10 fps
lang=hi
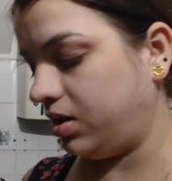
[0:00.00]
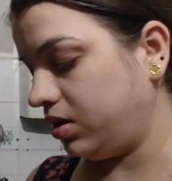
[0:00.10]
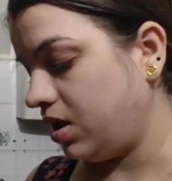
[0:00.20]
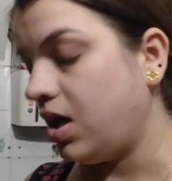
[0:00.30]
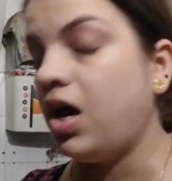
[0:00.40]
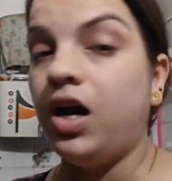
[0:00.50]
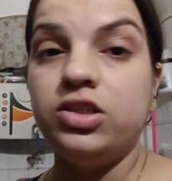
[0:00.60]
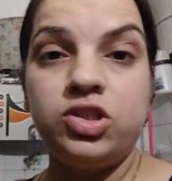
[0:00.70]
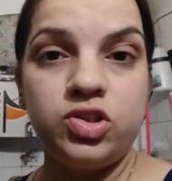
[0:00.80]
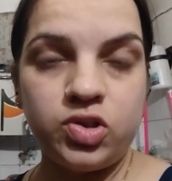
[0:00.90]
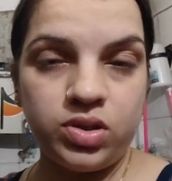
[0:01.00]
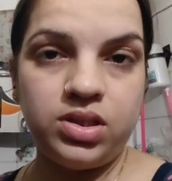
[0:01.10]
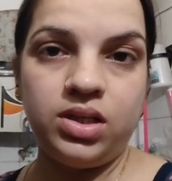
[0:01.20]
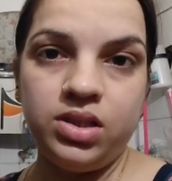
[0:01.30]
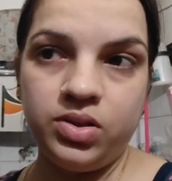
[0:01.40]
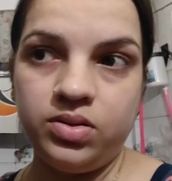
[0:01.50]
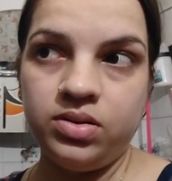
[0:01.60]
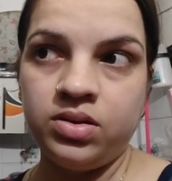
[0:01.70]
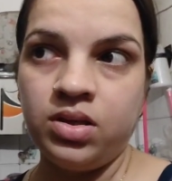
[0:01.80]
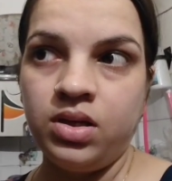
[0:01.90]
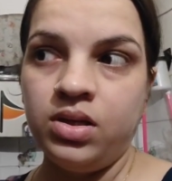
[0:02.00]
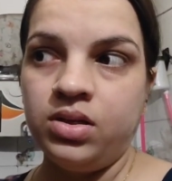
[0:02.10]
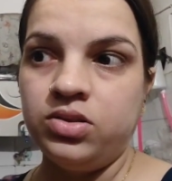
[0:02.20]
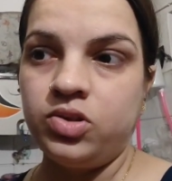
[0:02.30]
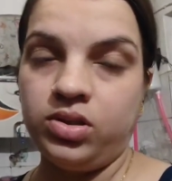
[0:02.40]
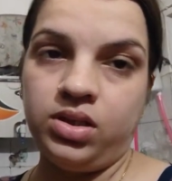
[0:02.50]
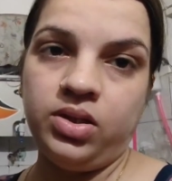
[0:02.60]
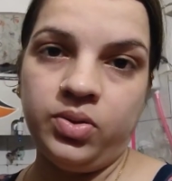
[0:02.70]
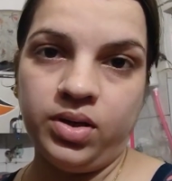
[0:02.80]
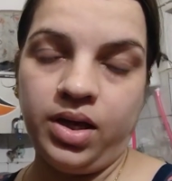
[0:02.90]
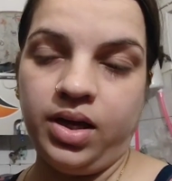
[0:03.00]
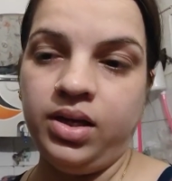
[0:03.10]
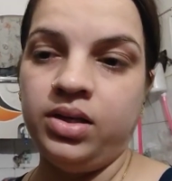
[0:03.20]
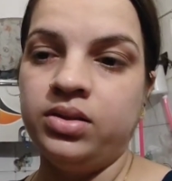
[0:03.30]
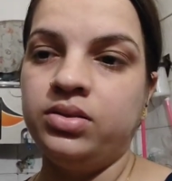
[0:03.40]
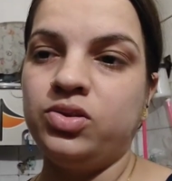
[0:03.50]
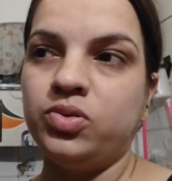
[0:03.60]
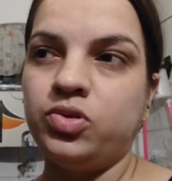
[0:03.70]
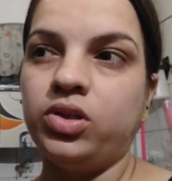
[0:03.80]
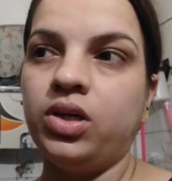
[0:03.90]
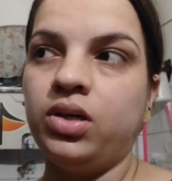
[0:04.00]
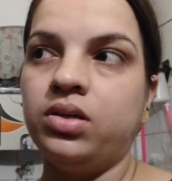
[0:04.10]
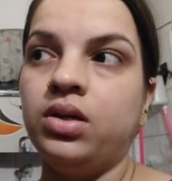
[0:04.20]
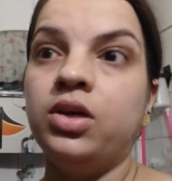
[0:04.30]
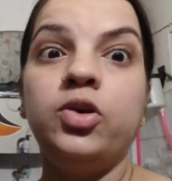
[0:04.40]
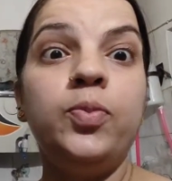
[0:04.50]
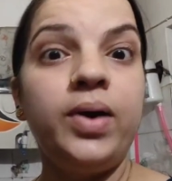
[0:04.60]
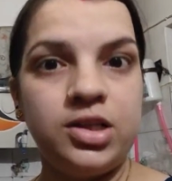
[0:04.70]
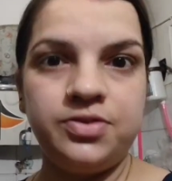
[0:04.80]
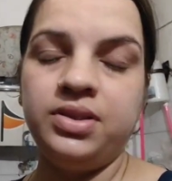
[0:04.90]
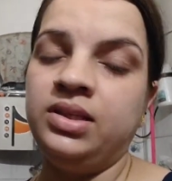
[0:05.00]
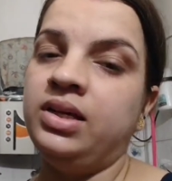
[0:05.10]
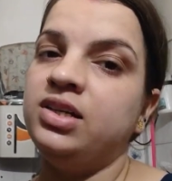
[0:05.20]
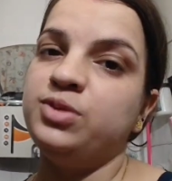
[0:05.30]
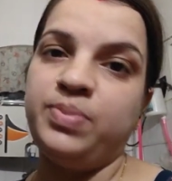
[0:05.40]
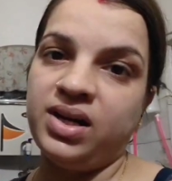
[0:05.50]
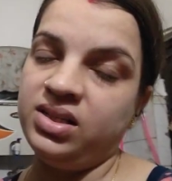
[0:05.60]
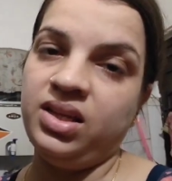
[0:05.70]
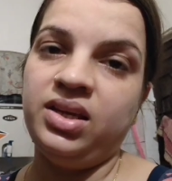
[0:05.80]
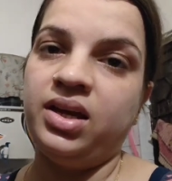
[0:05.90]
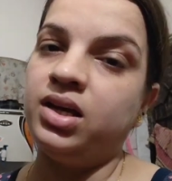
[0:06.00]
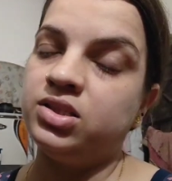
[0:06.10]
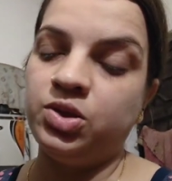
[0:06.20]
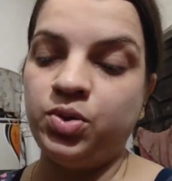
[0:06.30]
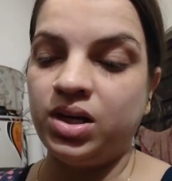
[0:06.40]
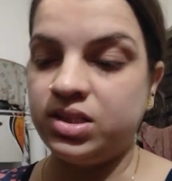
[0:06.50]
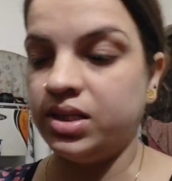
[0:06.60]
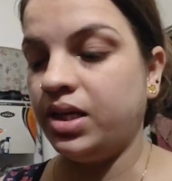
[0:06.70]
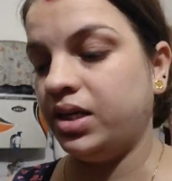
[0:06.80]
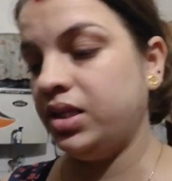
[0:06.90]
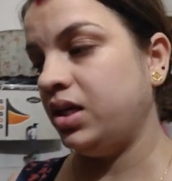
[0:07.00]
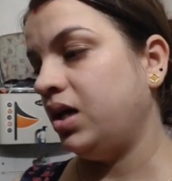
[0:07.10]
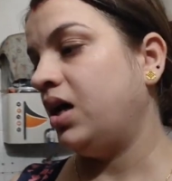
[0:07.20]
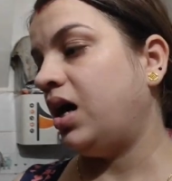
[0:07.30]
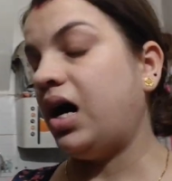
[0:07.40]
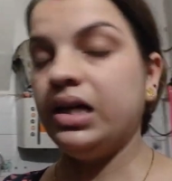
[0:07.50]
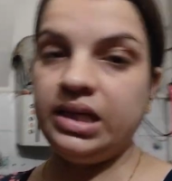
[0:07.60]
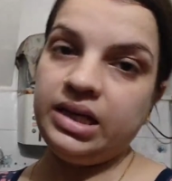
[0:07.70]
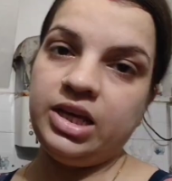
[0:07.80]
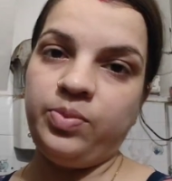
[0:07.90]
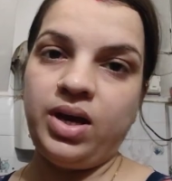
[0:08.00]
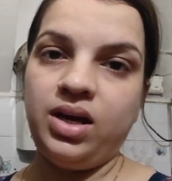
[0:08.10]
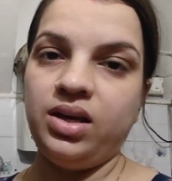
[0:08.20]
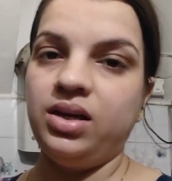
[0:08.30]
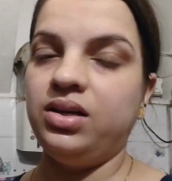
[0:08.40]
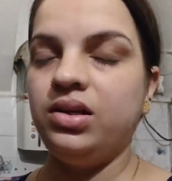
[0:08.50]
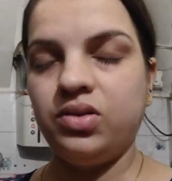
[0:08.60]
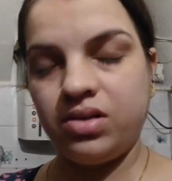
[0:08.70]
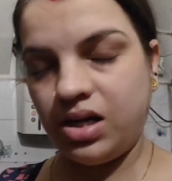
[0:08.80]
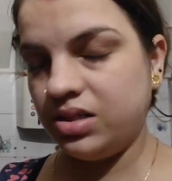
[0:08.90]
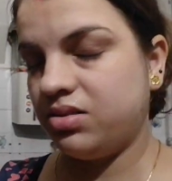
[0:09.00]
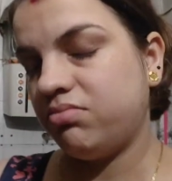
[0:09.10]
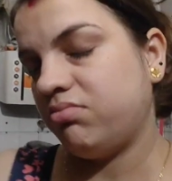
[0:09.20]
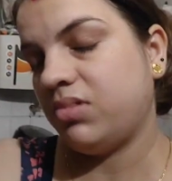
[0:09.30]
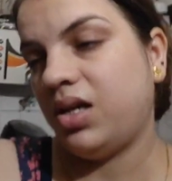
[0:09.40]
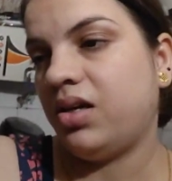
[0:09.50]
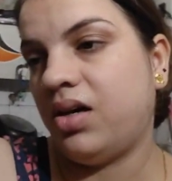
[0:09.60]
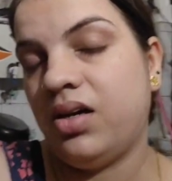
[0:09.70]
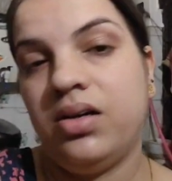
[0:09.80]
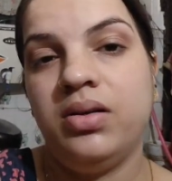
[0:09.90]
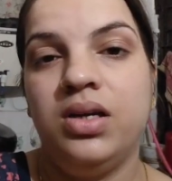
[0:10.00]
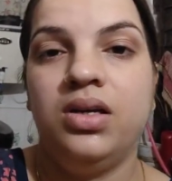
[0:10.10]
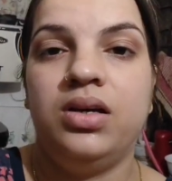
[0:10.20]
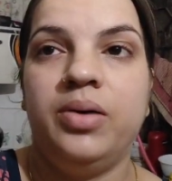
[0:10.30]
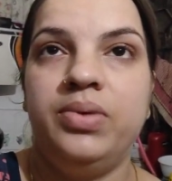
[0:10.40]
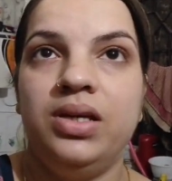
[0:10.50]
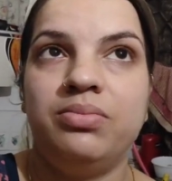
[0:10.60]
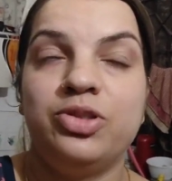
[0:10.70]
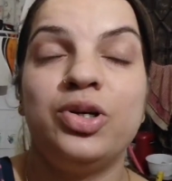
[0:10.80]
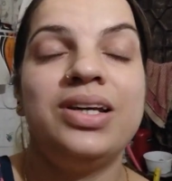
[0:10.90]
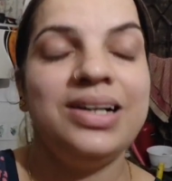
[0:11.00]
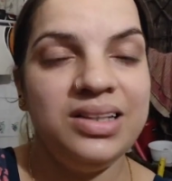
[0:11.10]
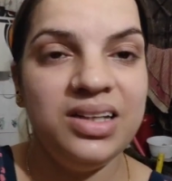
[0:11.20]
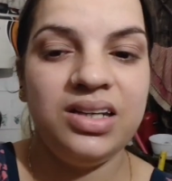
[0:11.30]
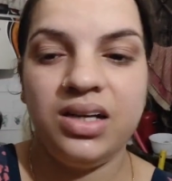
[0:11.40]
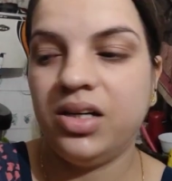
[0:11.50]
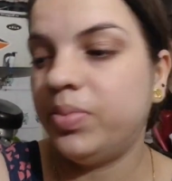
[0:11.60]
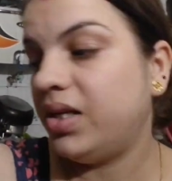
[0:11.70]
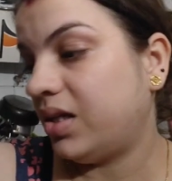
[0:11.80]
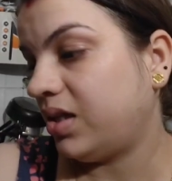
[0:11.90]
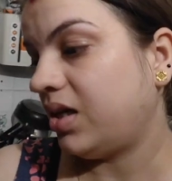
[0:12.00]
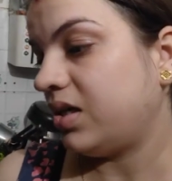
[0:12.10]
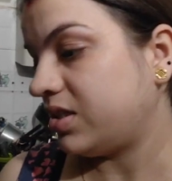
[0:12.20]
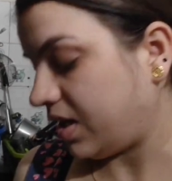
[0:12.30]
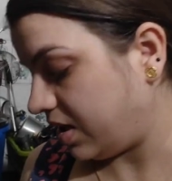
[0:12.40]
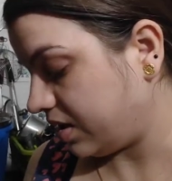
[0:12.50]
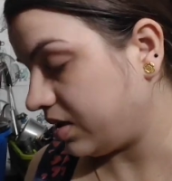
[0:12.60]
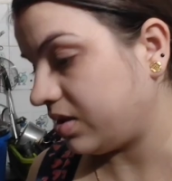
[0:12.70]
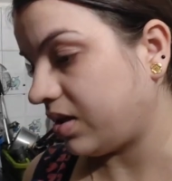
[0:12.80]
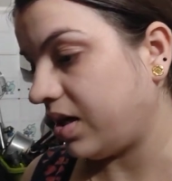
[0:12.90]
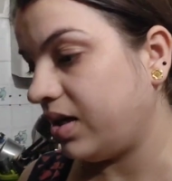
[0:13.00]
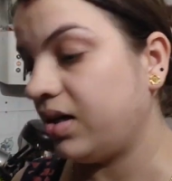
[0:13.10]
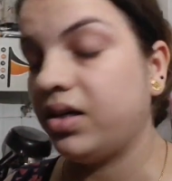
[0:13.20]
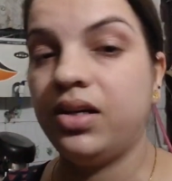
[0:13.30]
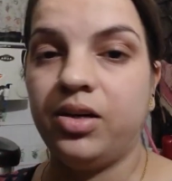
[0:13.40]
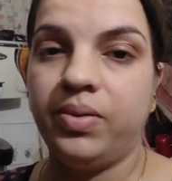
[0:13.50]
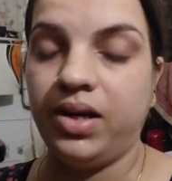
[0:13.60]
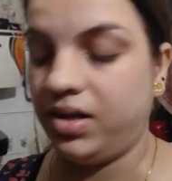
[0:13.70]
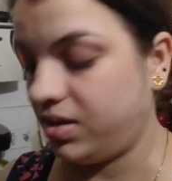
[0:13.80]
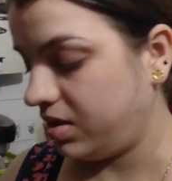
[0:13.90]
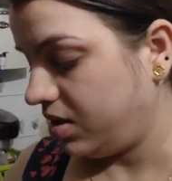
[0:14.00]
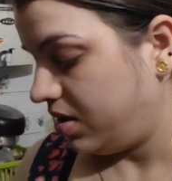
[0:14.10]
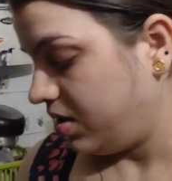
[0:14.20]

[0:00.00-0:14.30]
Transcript: दिक्कत आज चौथा दिन चौथा दिन हो गया है चौथा क्यों पाँचवा दिन है आज पानी नहीं आया आज देखो आज आता है कि नहीं आधे एरिए में आ गया कल और आज नहीं आया अब देख सॉरी कल नहीं आया अब देखते हैं आज आया आएगा कि कब आएगा